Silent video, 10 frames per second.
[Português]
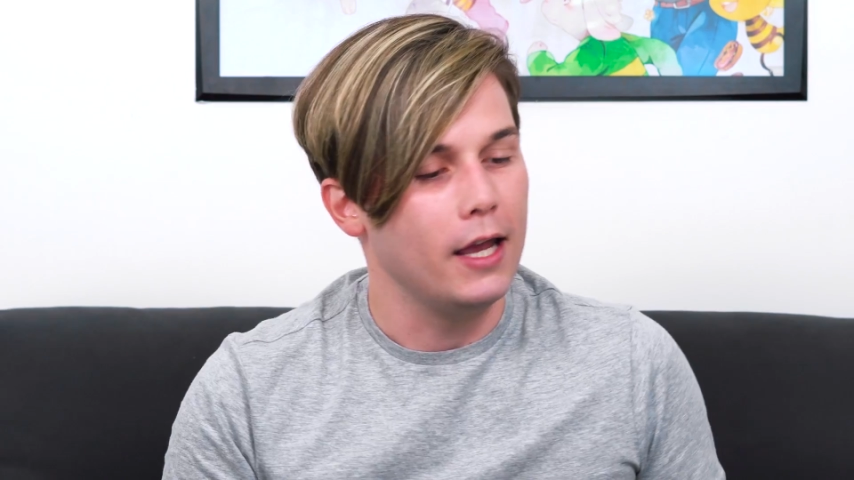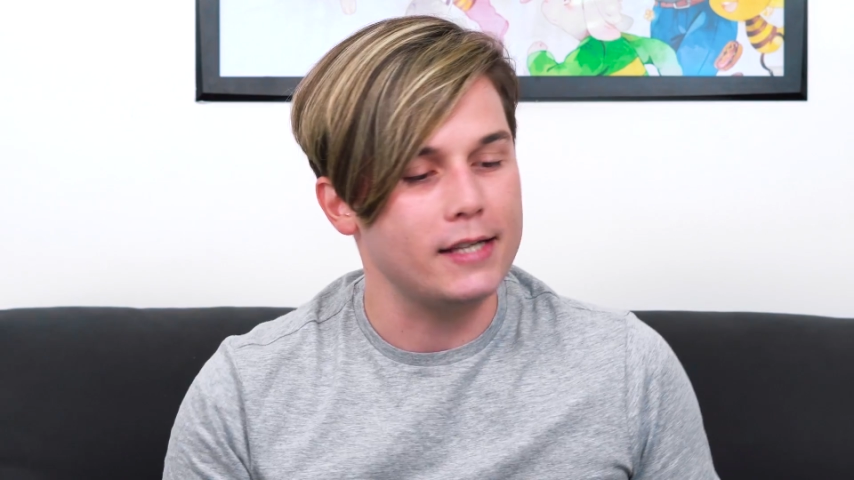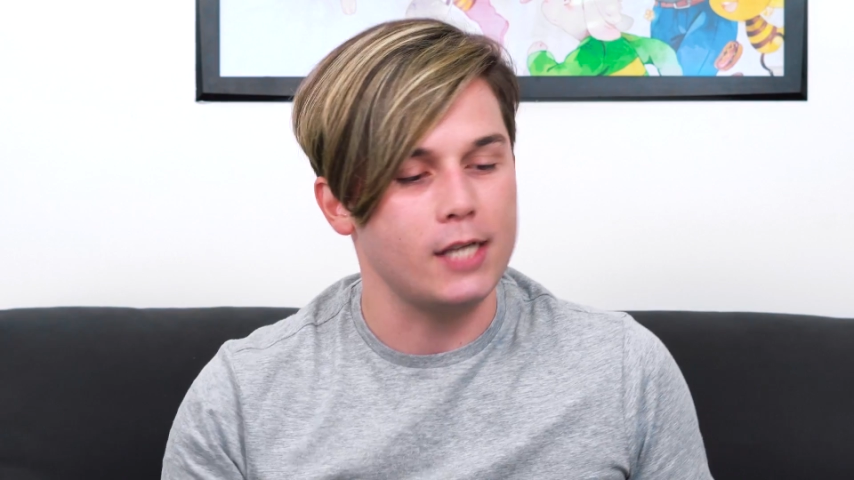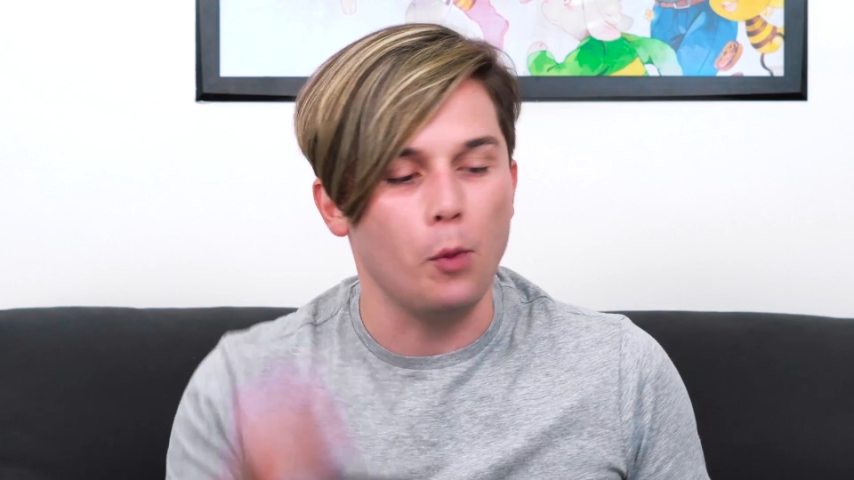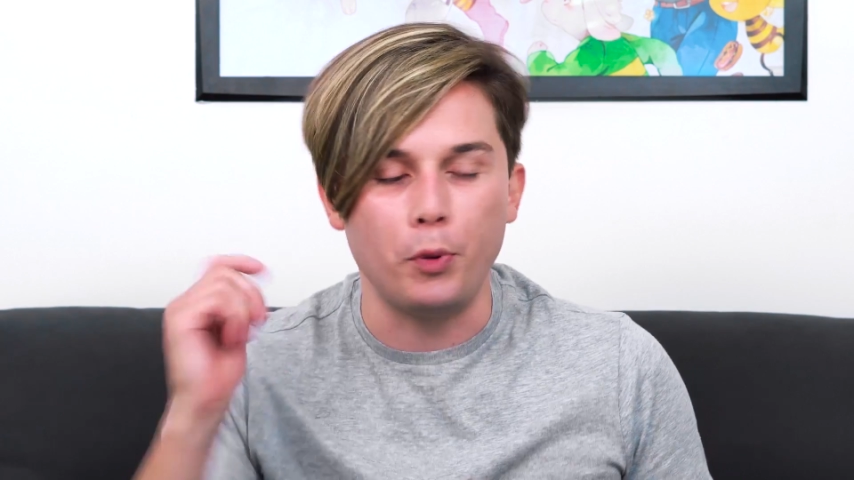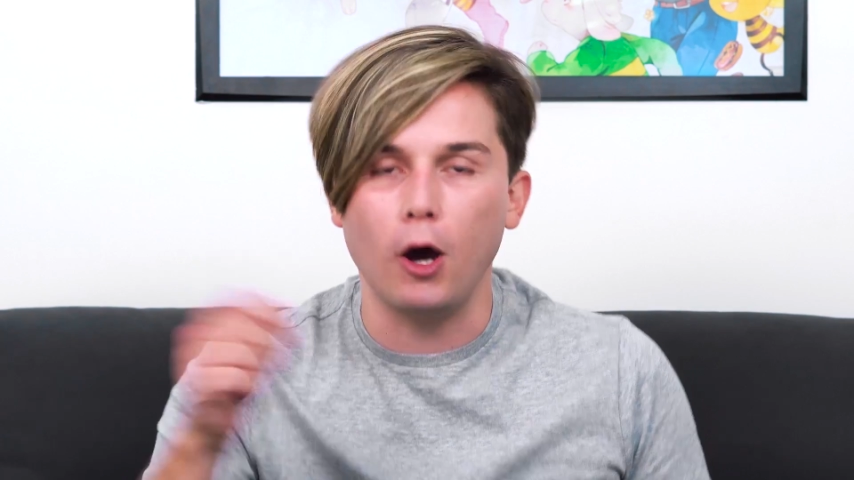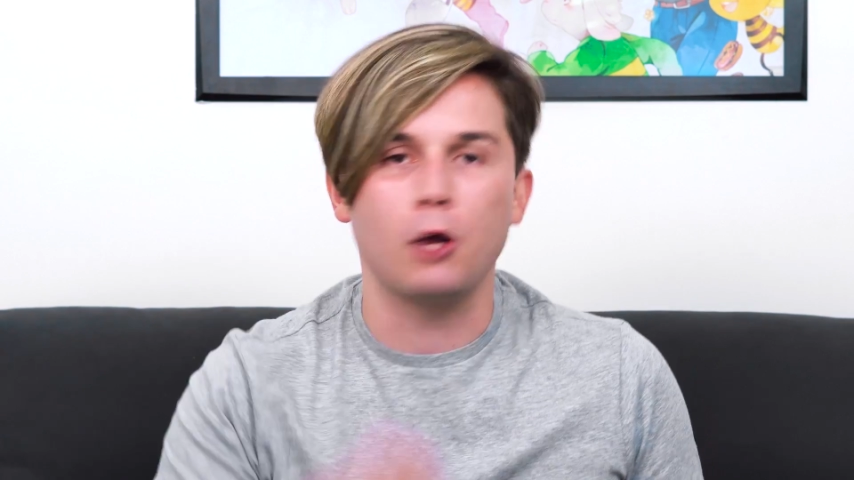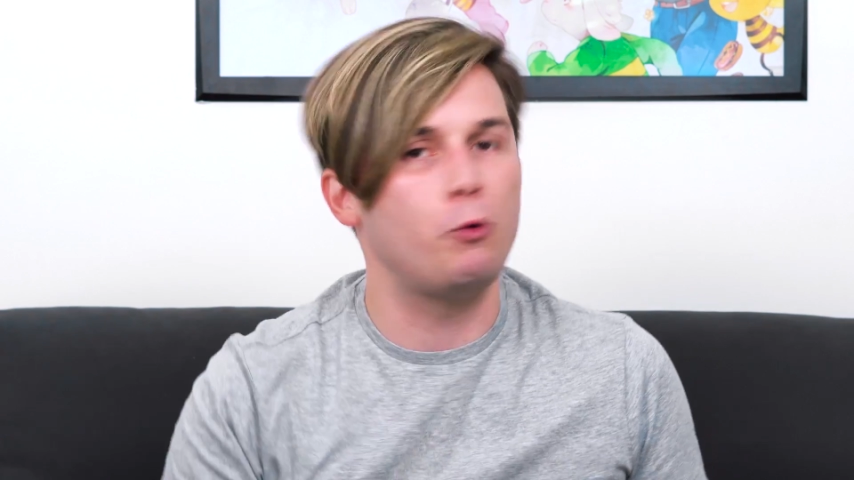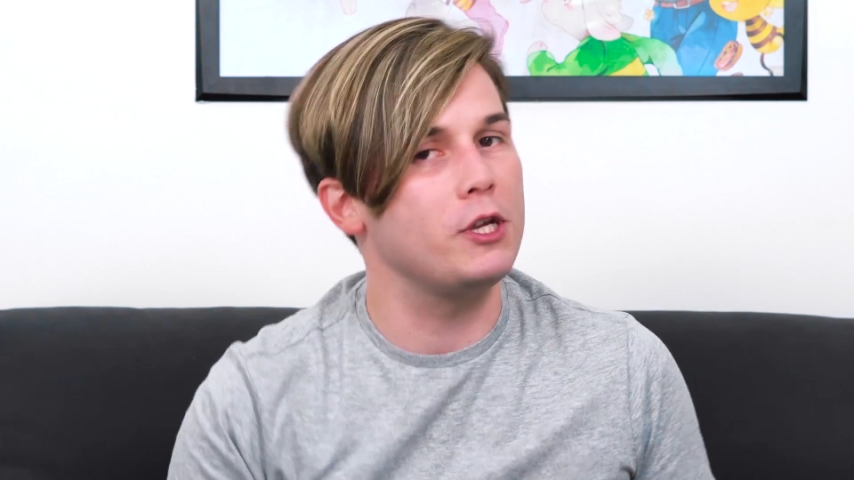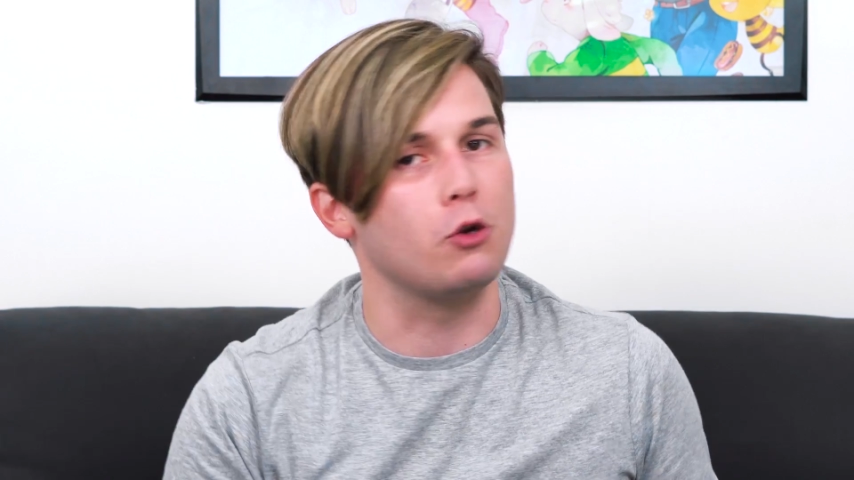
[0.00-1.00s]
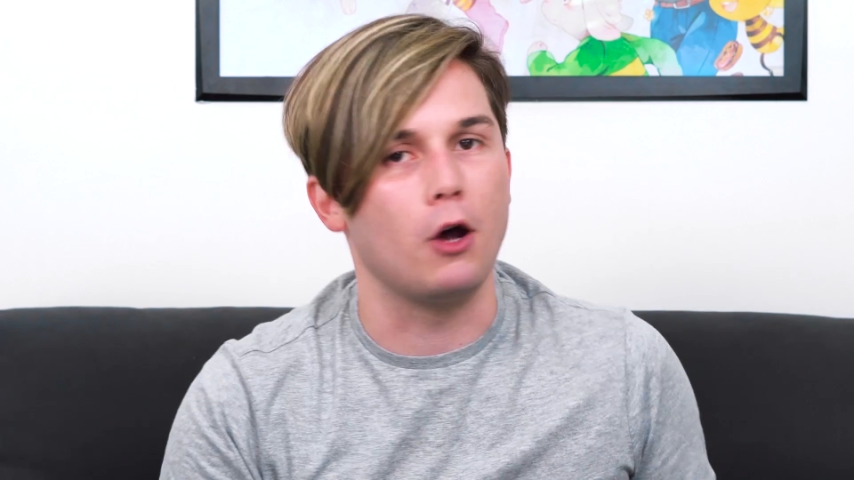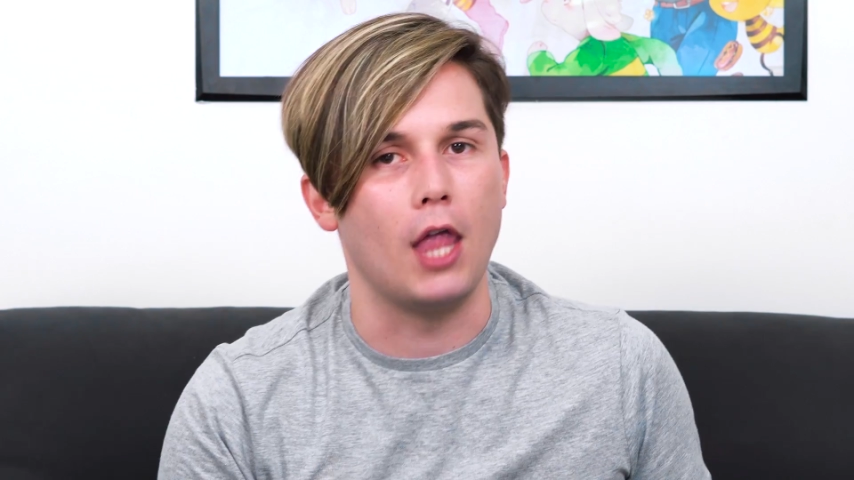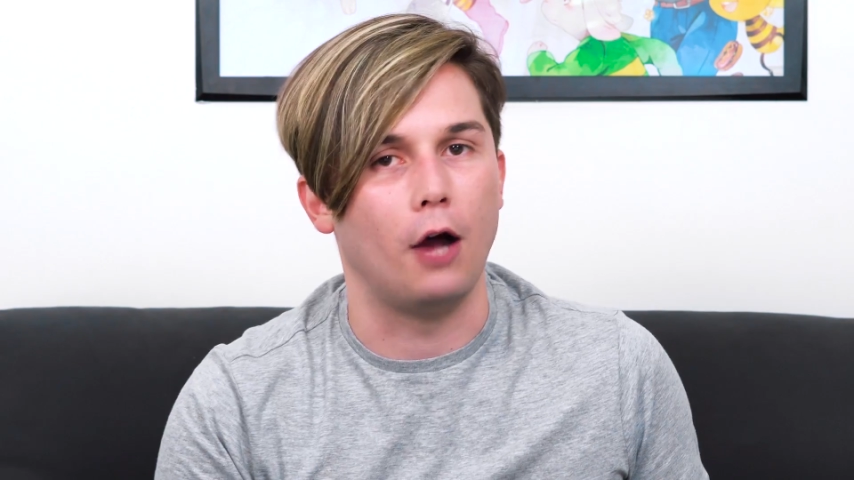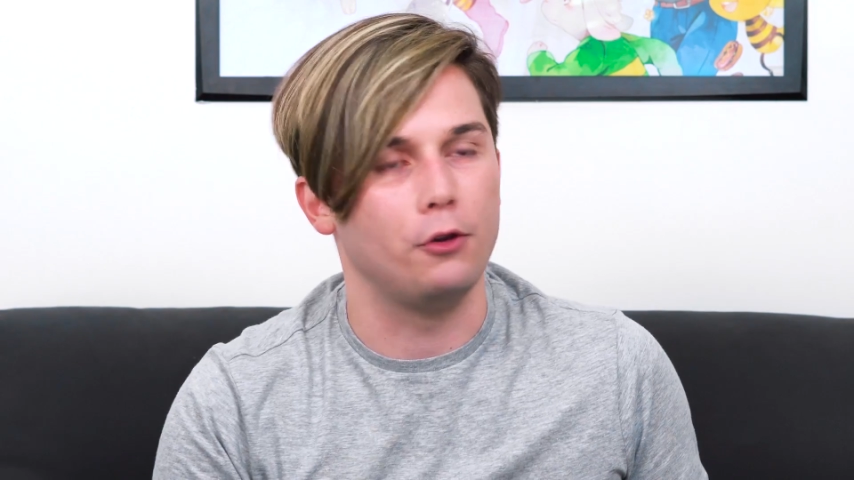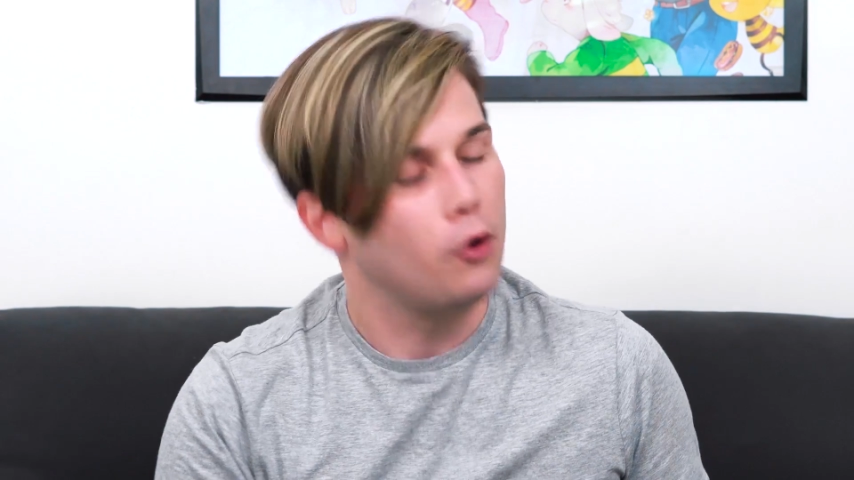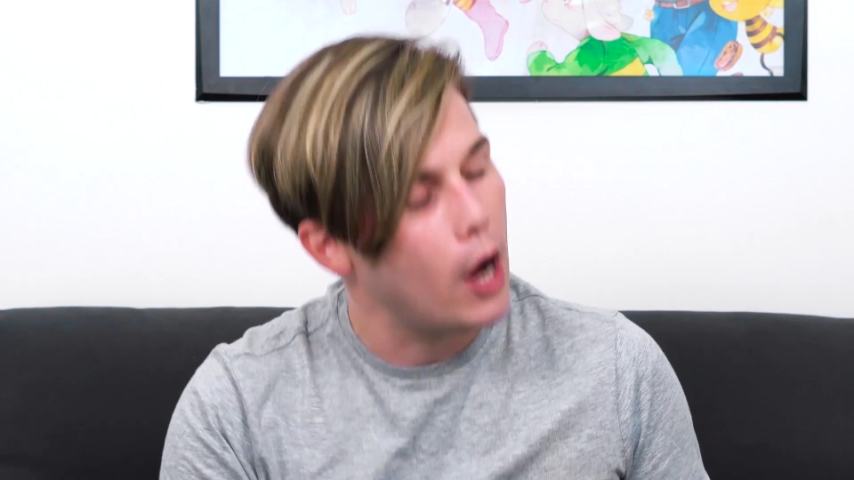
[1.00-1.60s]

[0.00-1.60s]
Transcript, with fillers: Esse é o pior quiz do Ronaldo.